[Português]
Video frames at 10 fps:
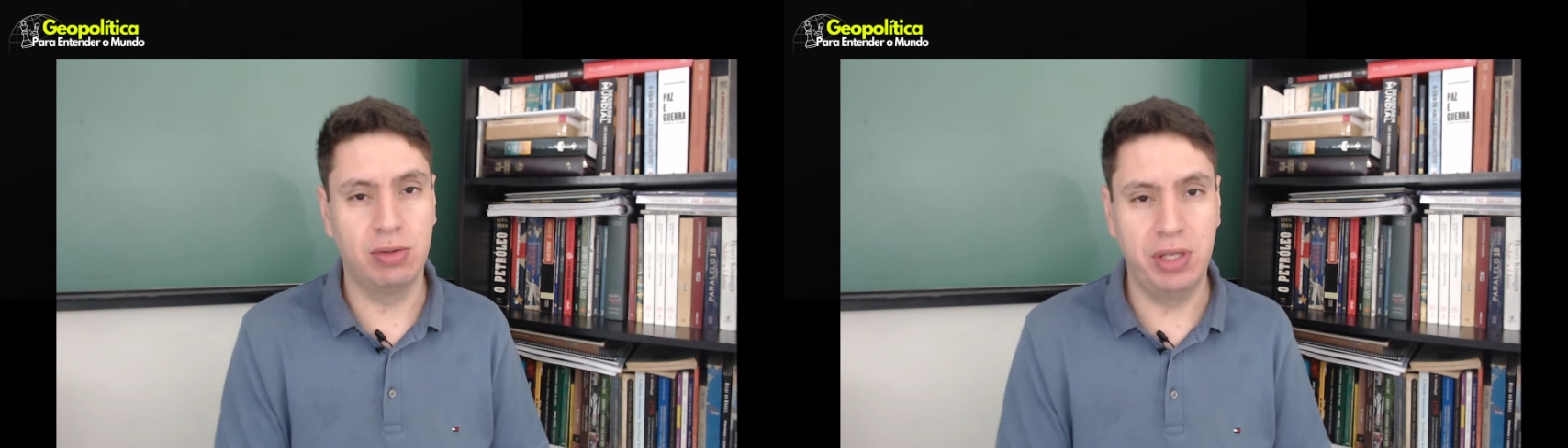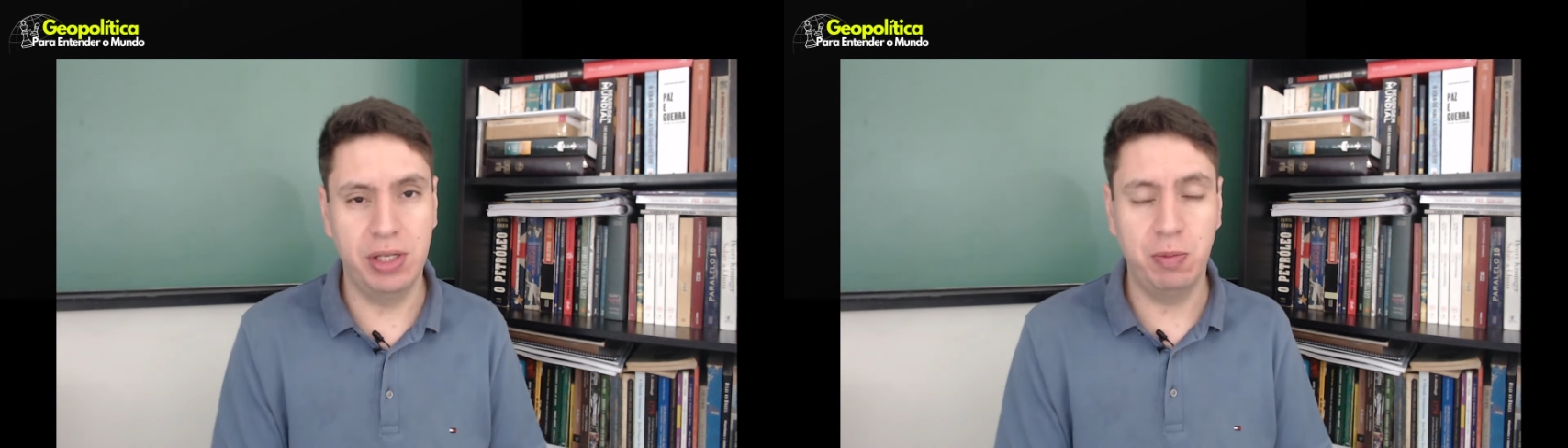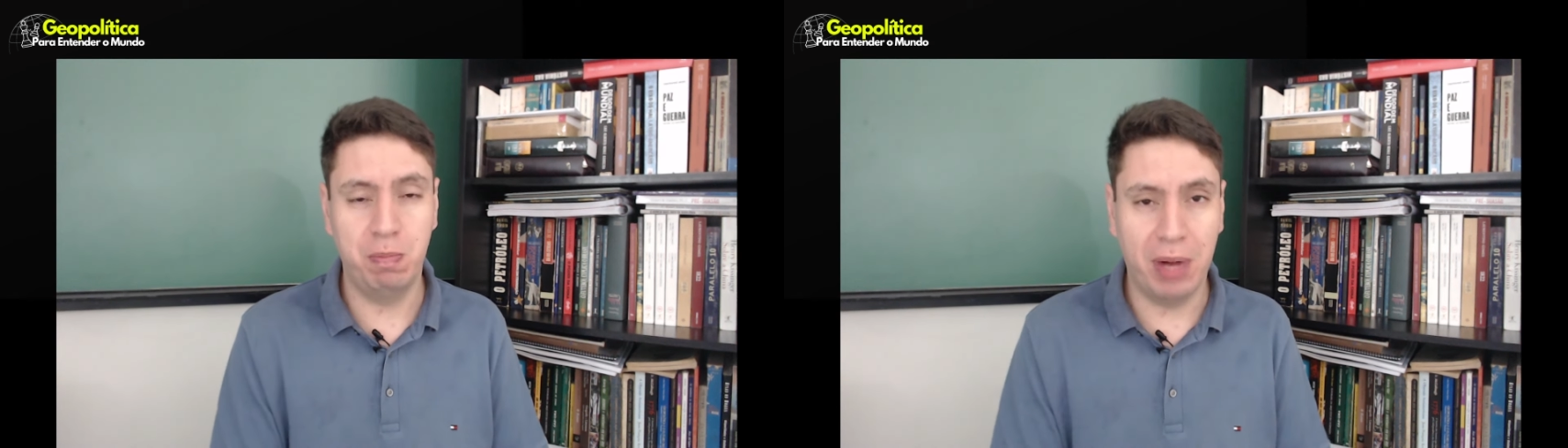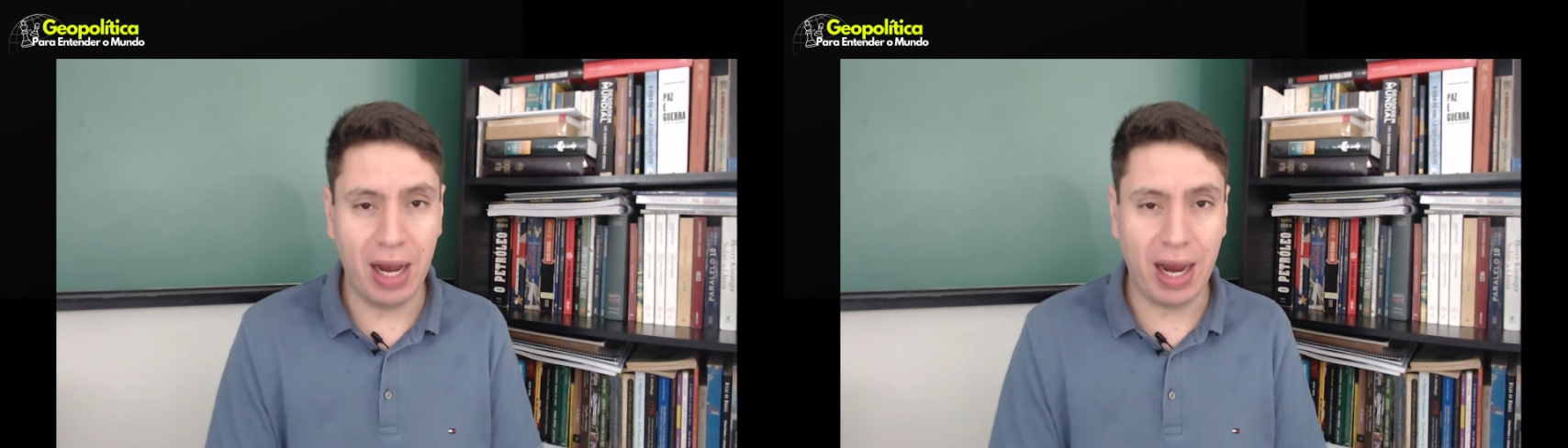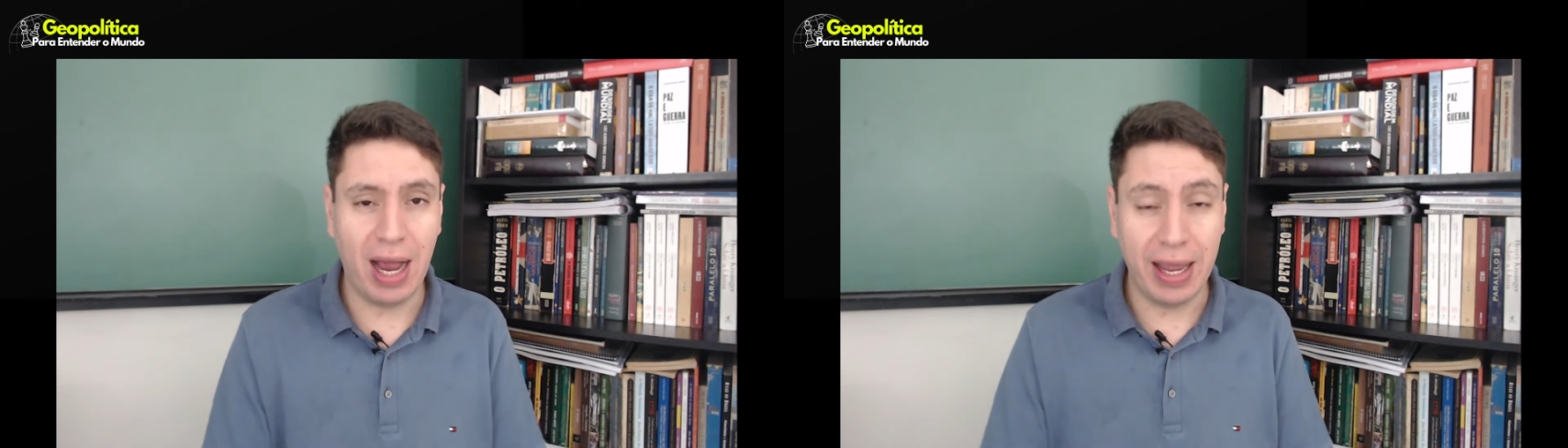Unidos
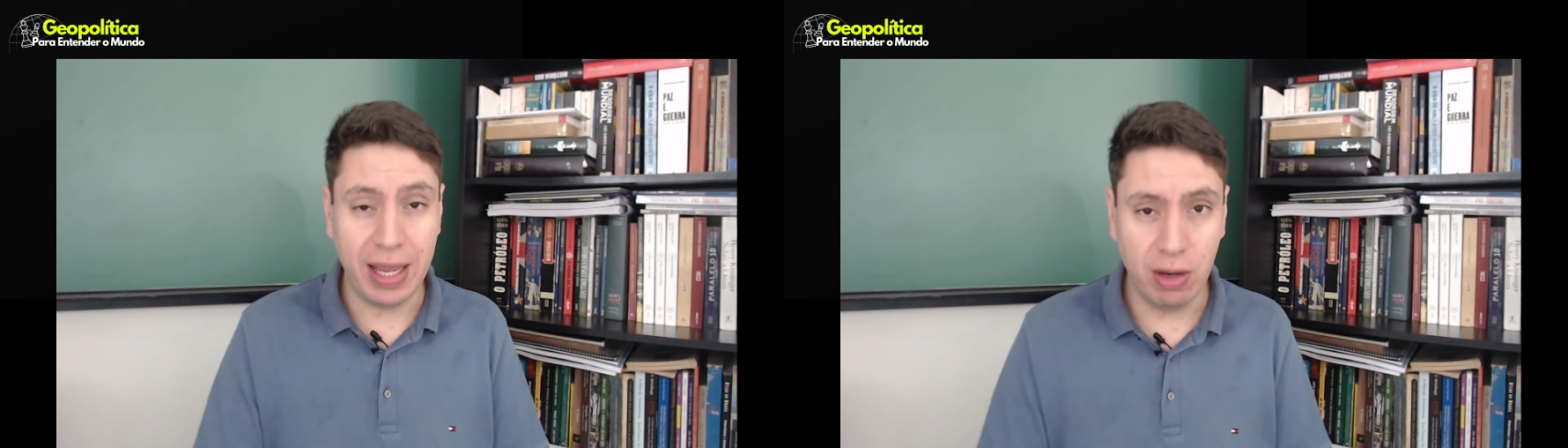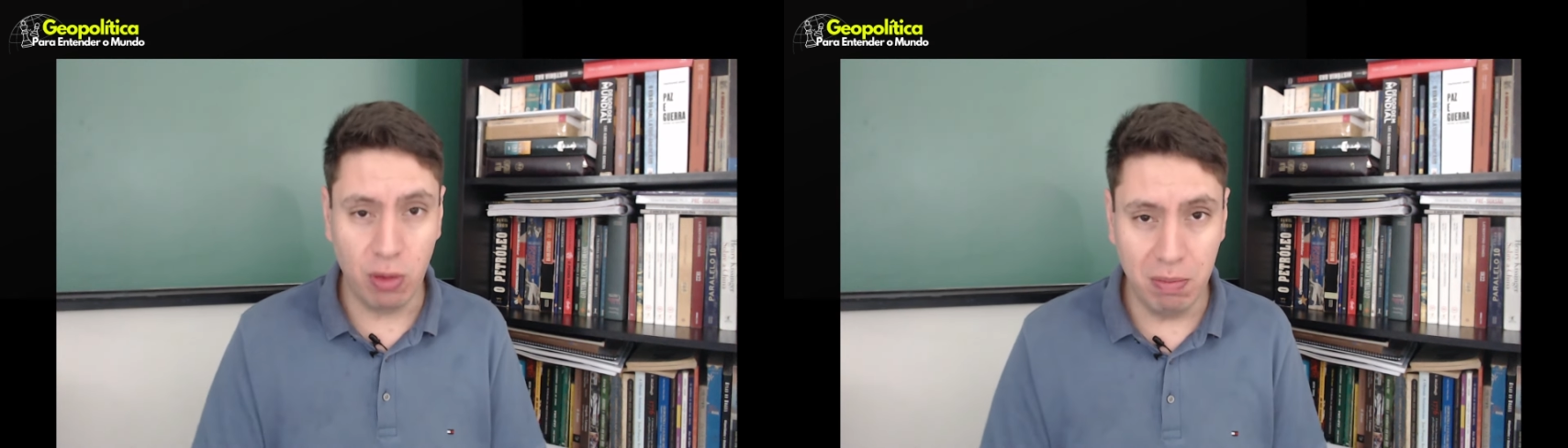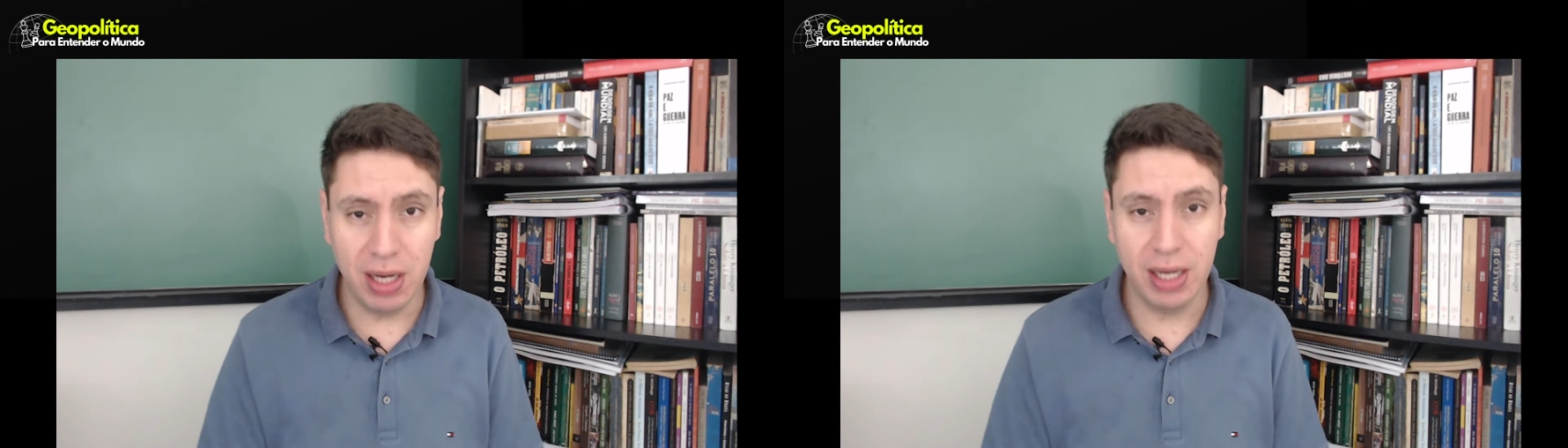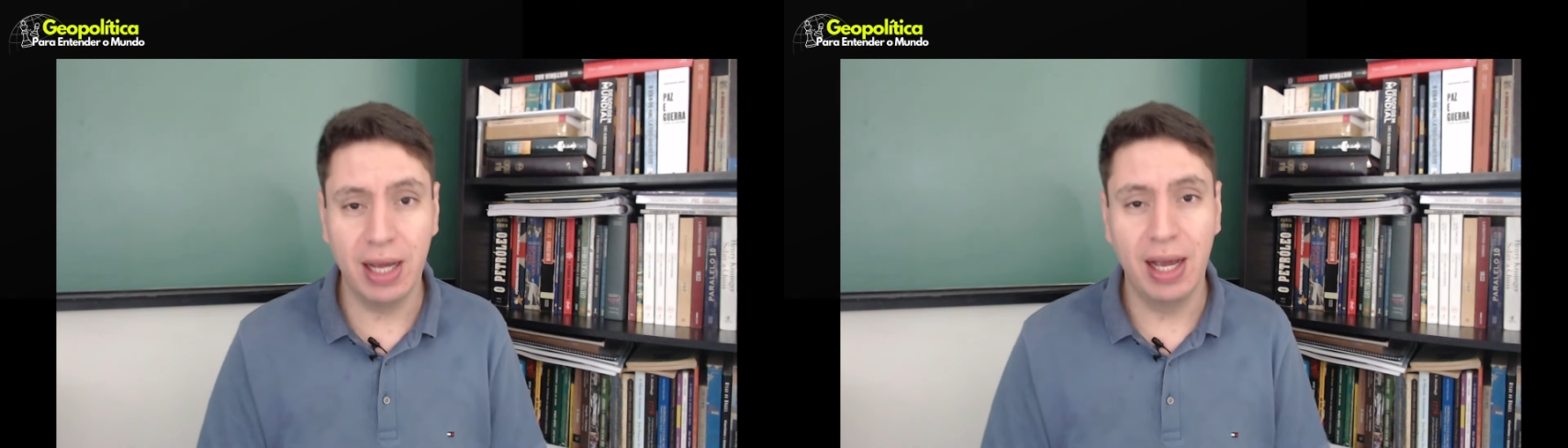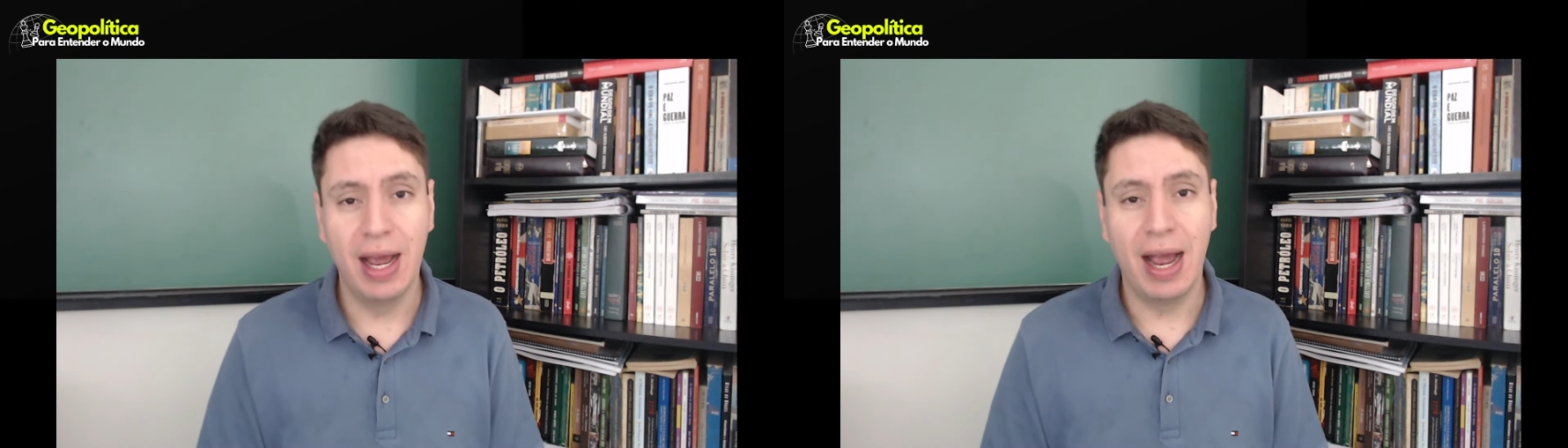para a ilha cubana,